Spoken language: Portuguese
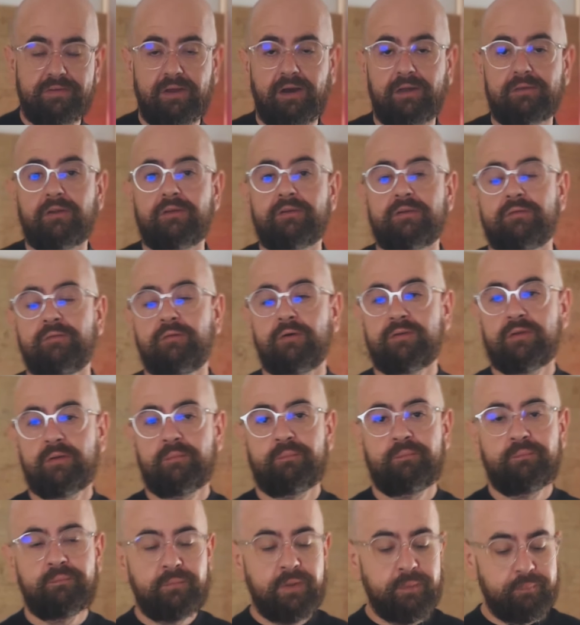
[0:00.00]
nada, antes que
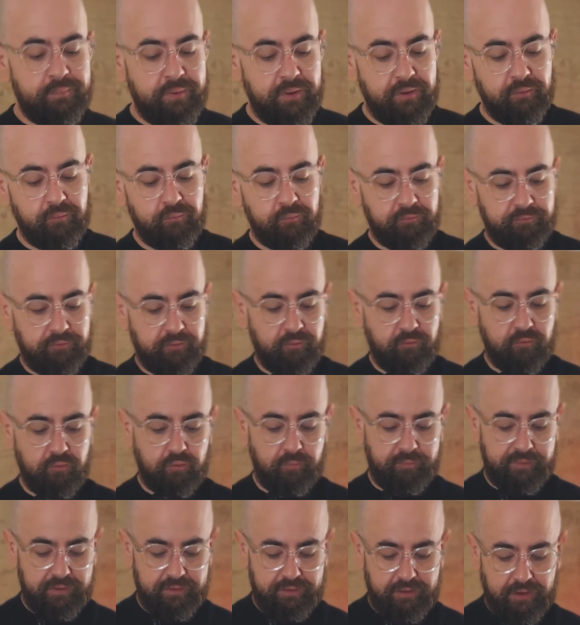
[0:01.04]
você me pergunte aqui nos
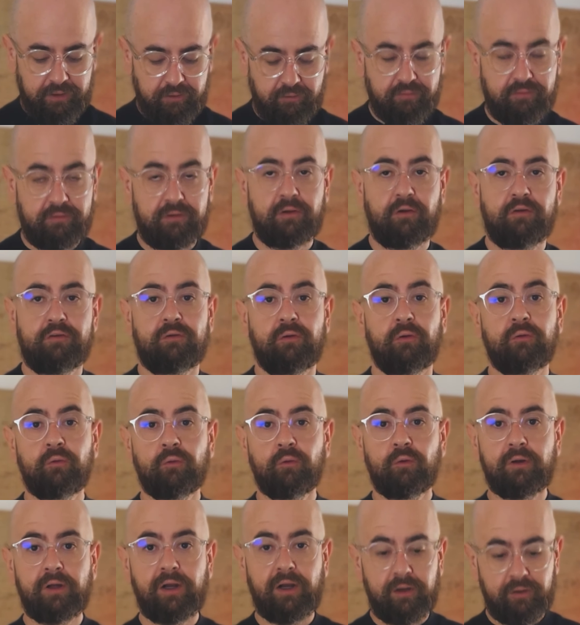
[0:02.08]
comentários, sim, eu estou
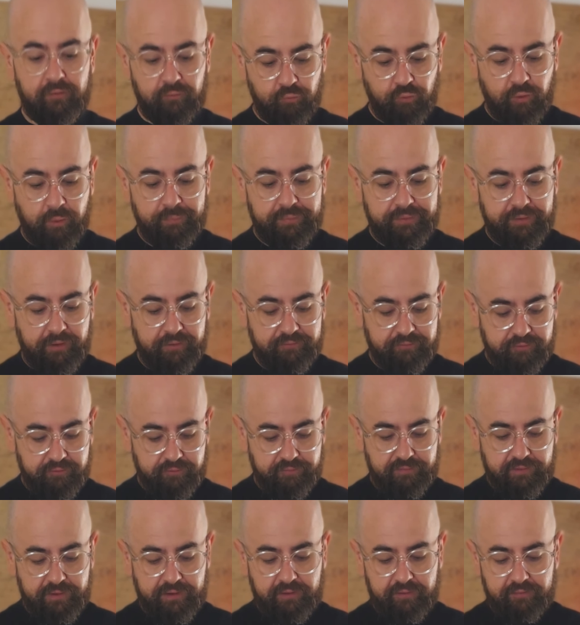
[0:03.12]
num lugar, num ambiente
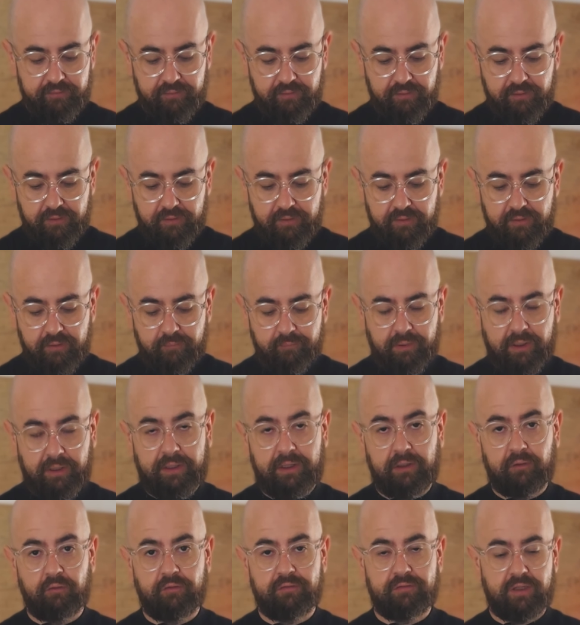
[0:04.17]
diferente. Para
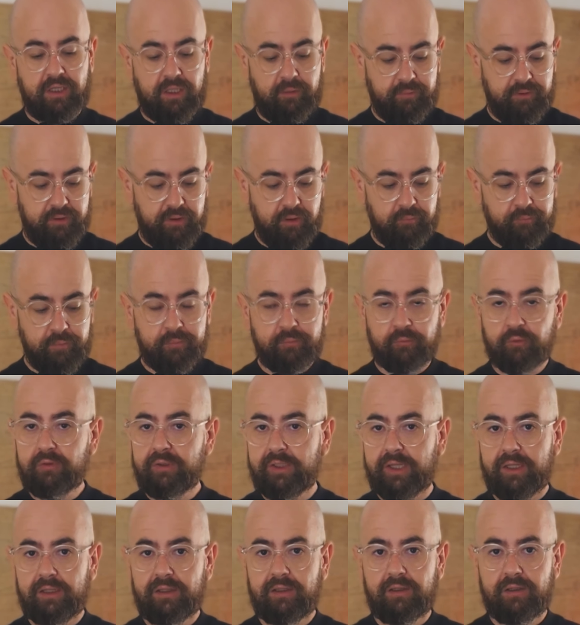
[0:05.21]
quem não sabe, eu me
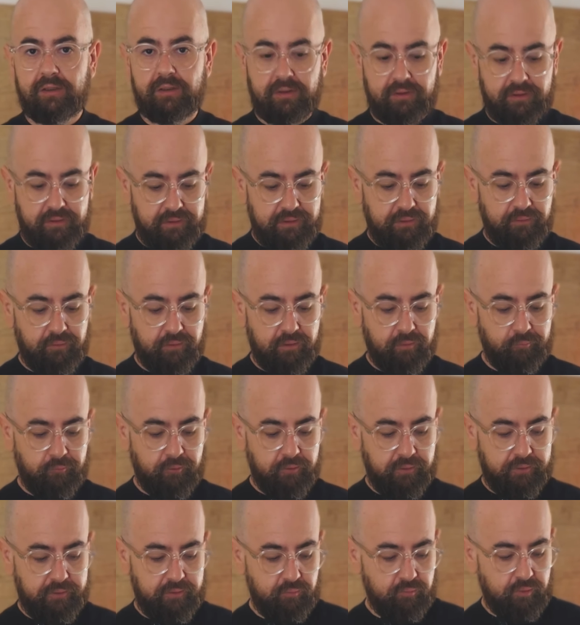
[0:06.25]
mudei e agora
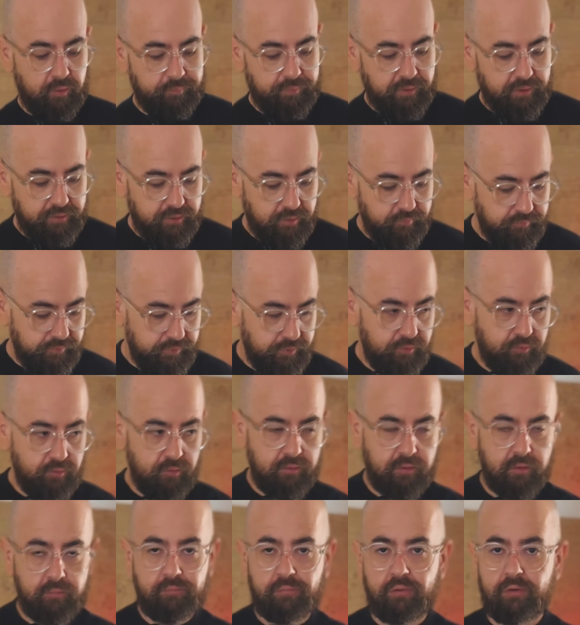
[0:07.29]
moro aqui em um apartamento,
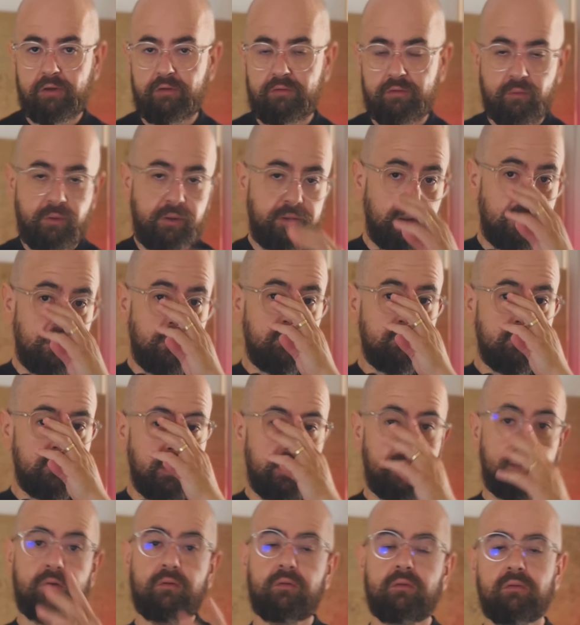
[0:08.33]
então por isso eu ainda não
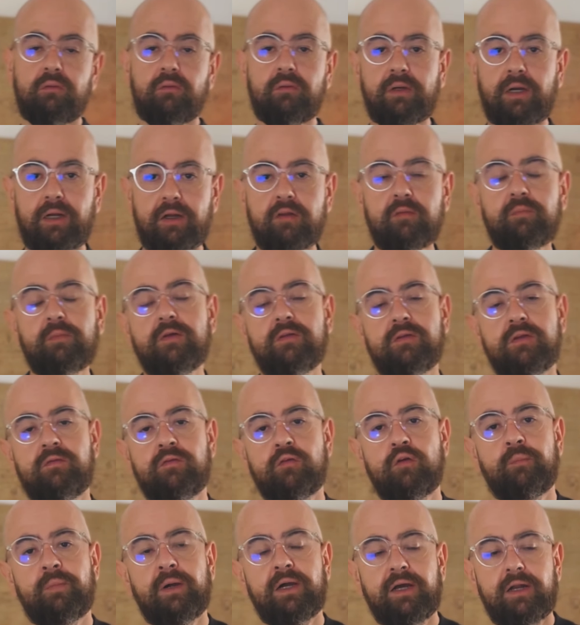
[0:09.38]
tenho um lugar
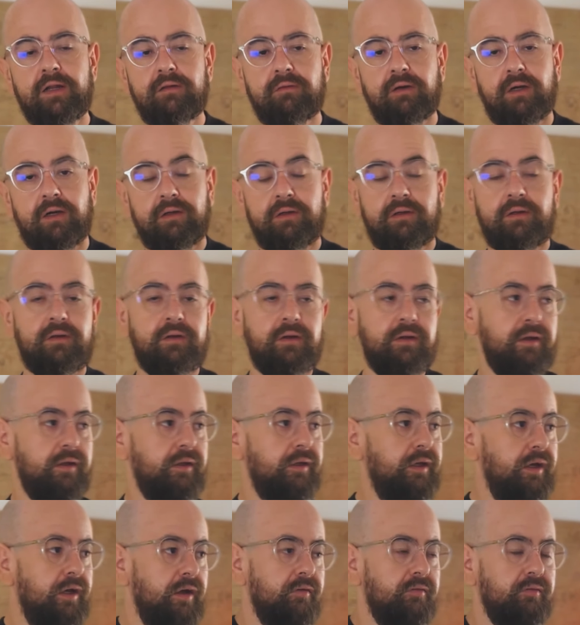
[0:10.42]
específico para gravar.
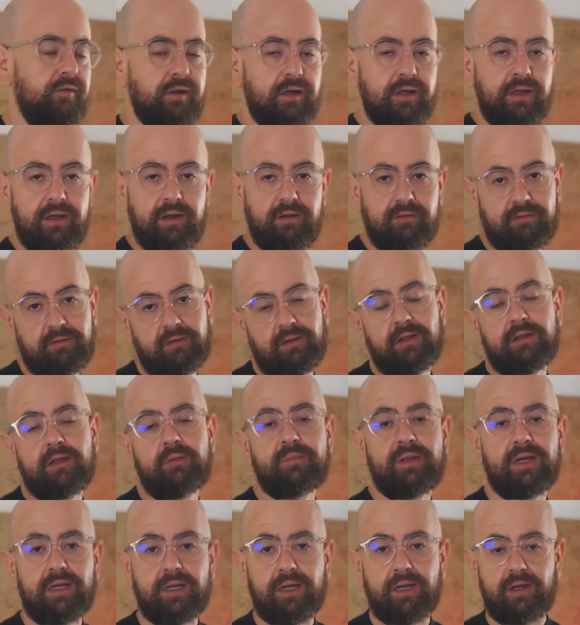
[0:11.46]
E essa é a sala da
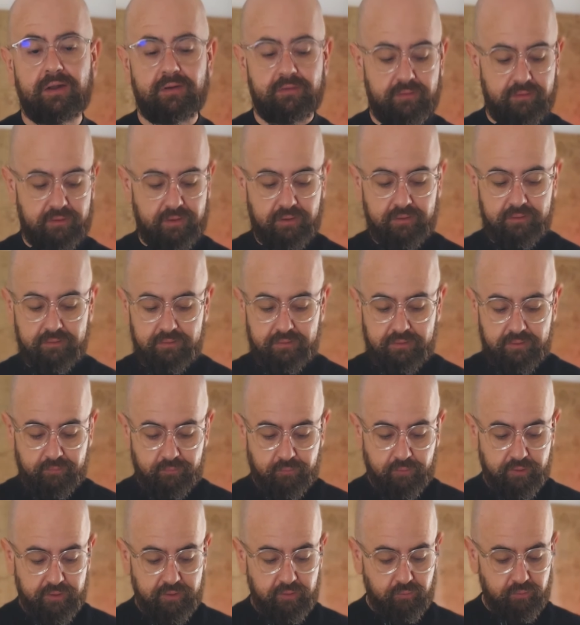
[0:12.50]
minha casa, tá?
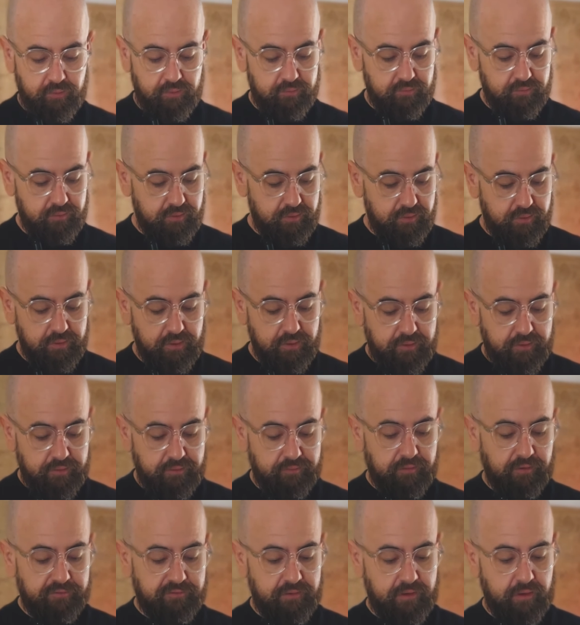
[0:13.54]
Por enquanto.
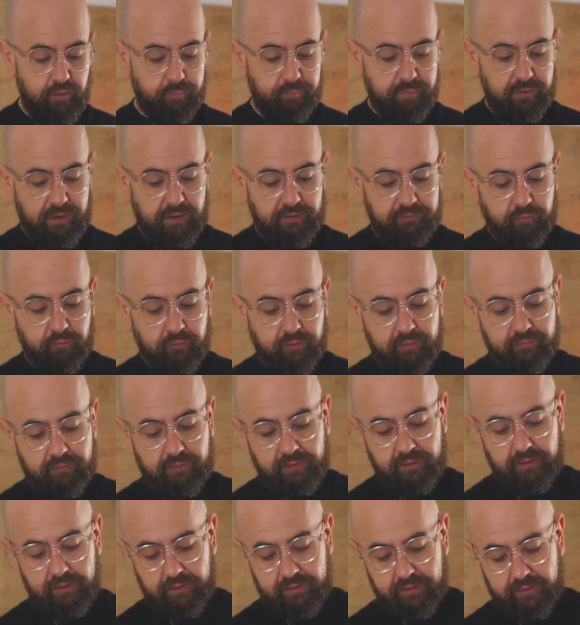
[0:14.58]
Já tirei o plástico que vem
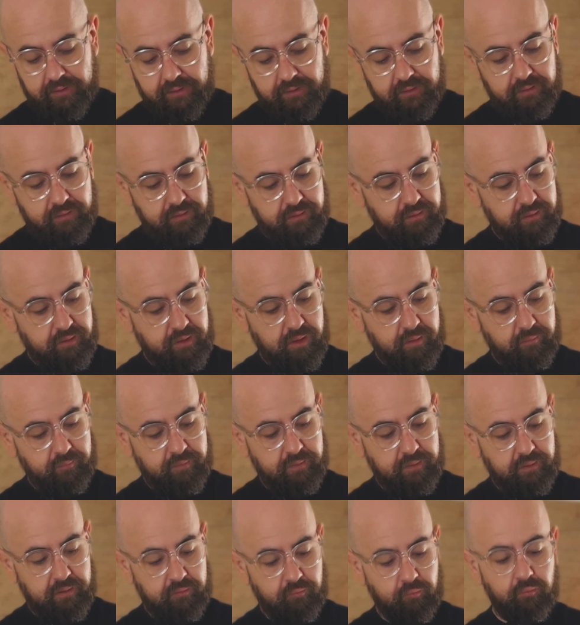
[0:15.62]
nele aqui. Tem
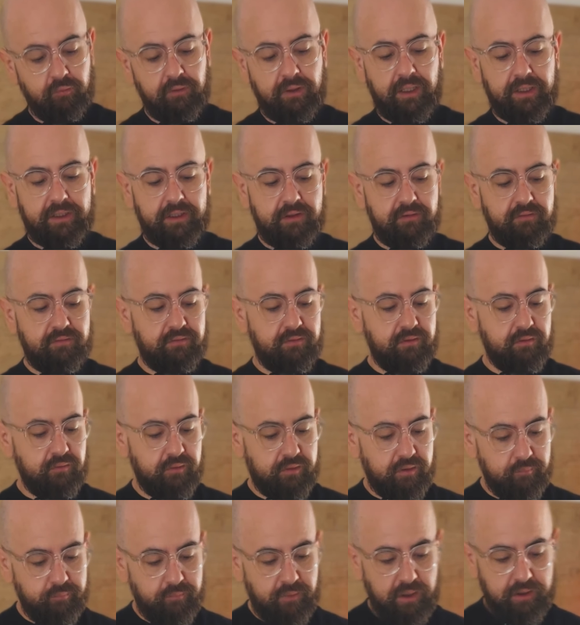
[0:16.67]
uma, um lacrezinho
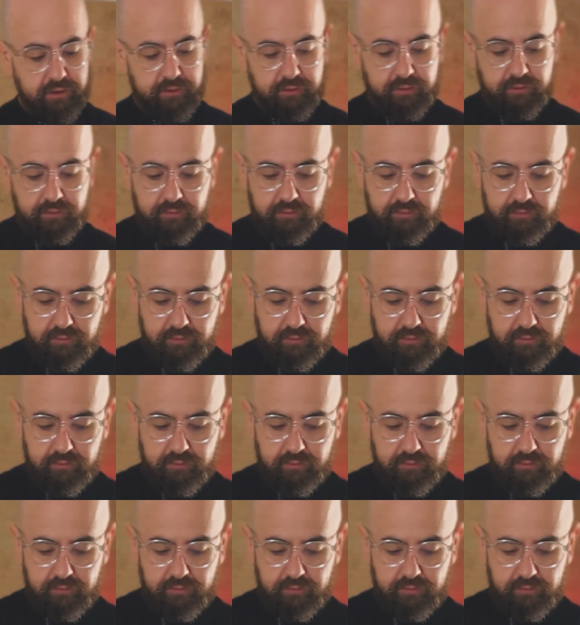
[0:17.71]
aqui embaixo.